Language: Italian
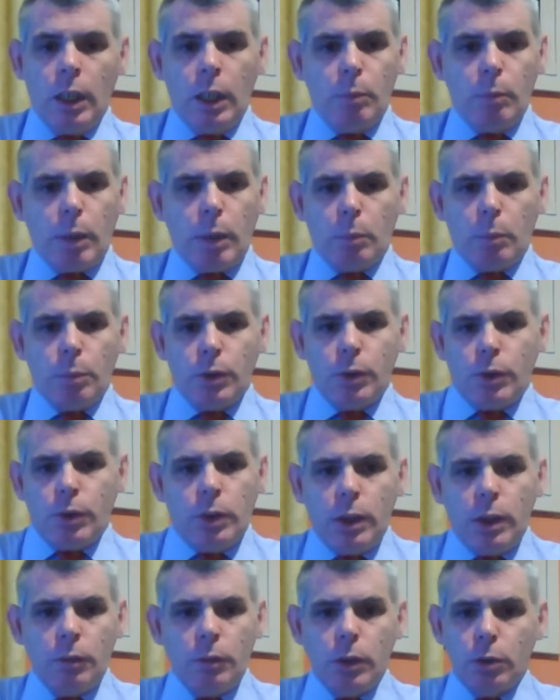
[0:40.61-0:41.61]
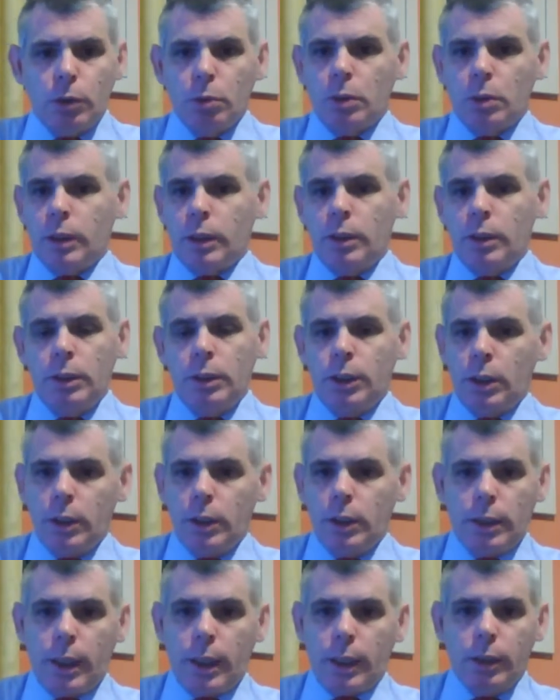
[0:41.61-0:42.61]
ma posso dirvi in tutta
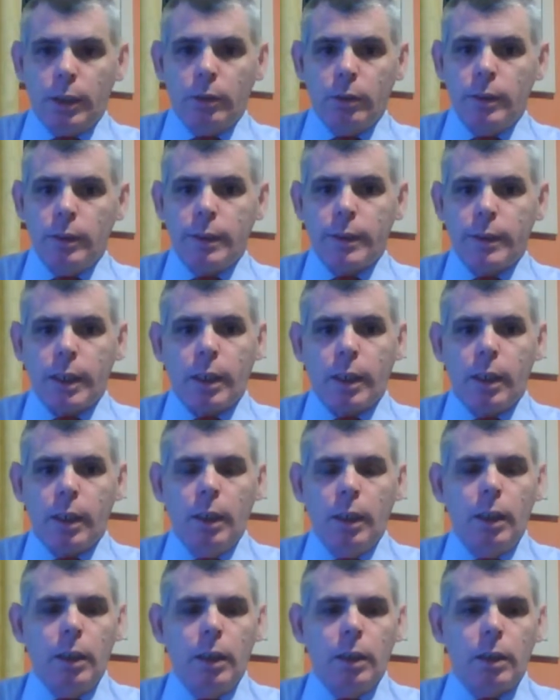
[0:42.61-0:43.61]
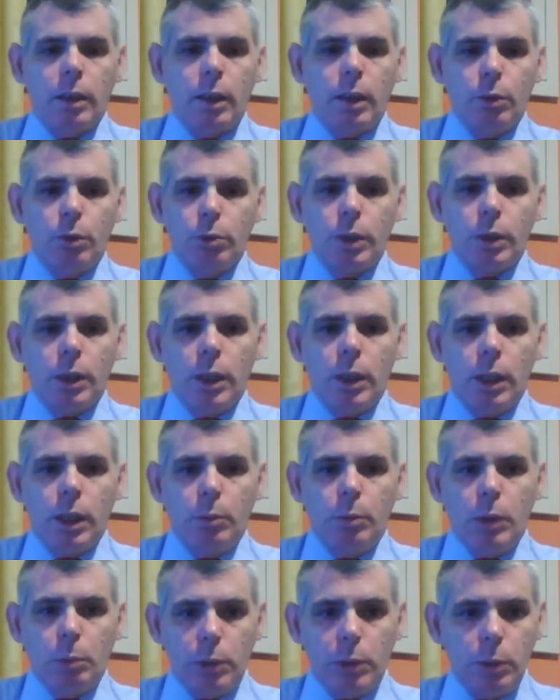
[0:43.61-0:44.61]
sincerità e onestà che una delle
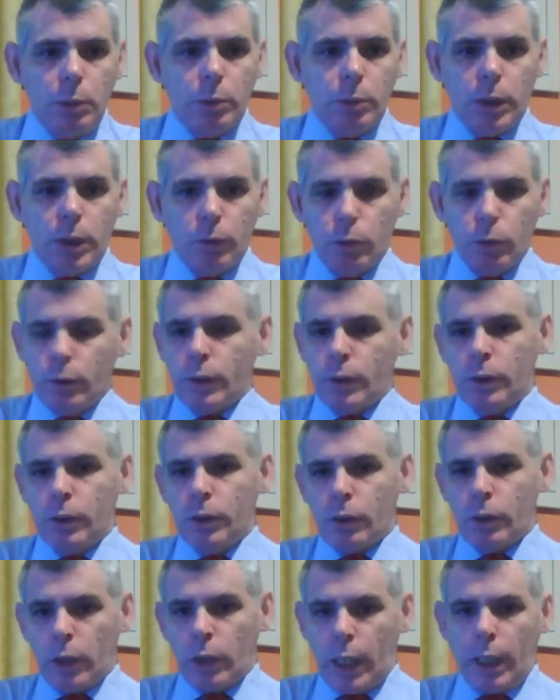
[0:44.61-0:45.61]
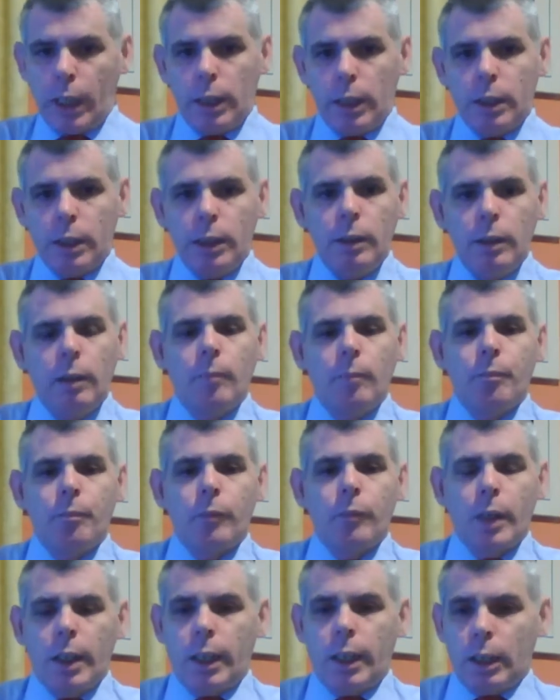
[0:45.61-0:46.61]
mie prime rivoluzioni solari,
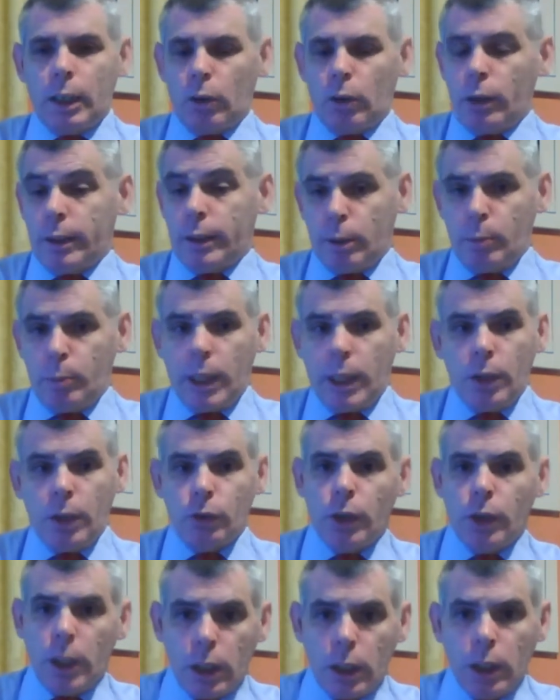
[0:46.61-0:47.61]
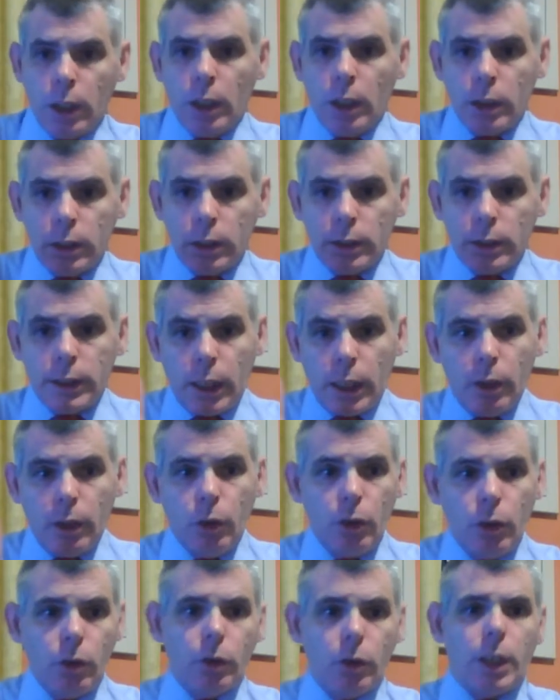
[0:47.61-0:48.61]
calcolata a mano e già
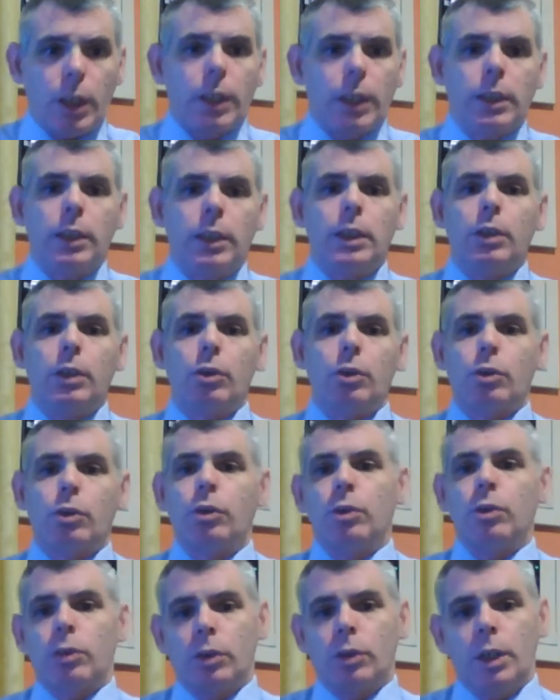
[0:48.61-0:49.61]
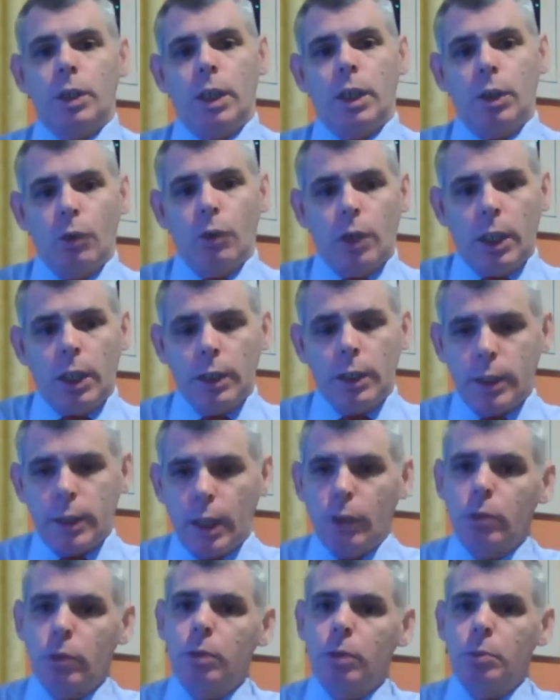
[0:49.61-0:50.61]
allora tenendo conto della località
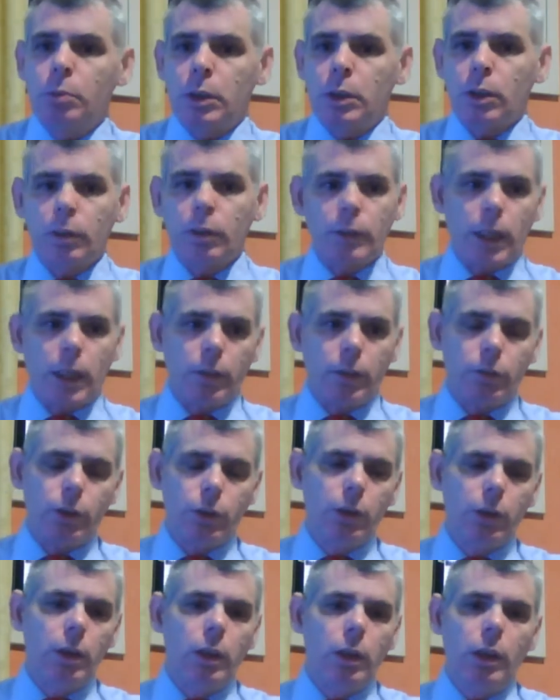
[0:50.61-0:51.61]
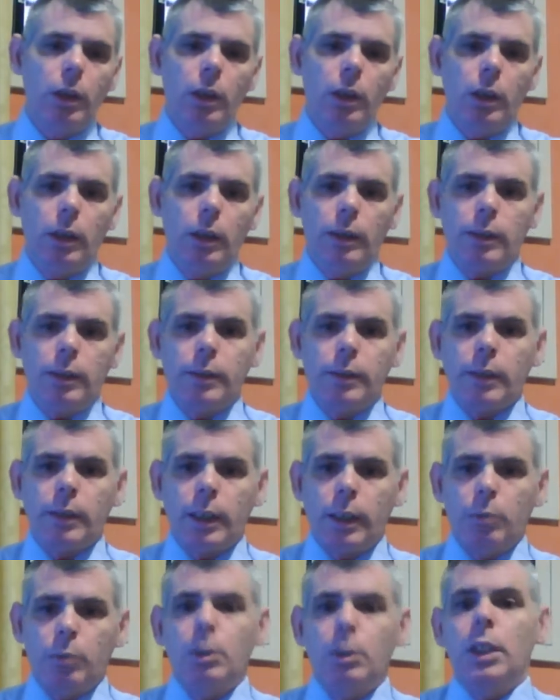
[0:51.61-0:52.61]
in cui mi trovavo,
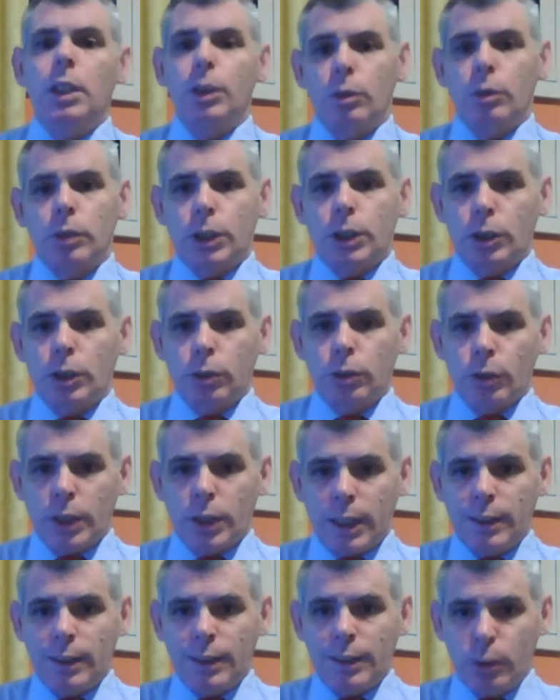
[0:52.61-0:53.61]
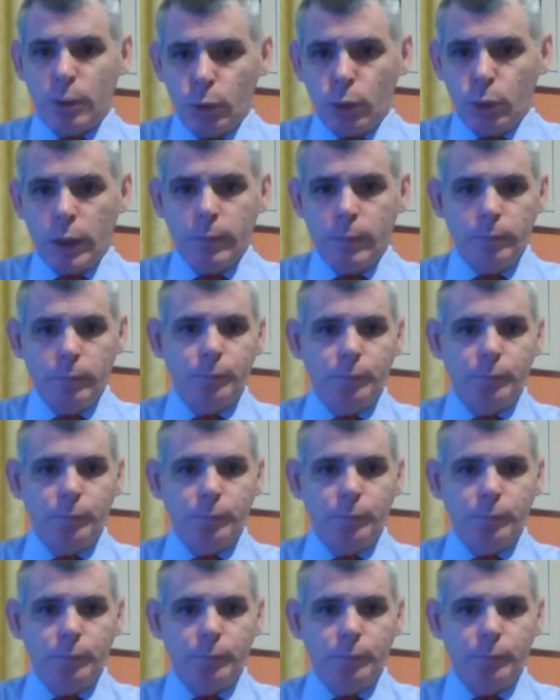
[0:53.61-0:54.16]
risale al 1982.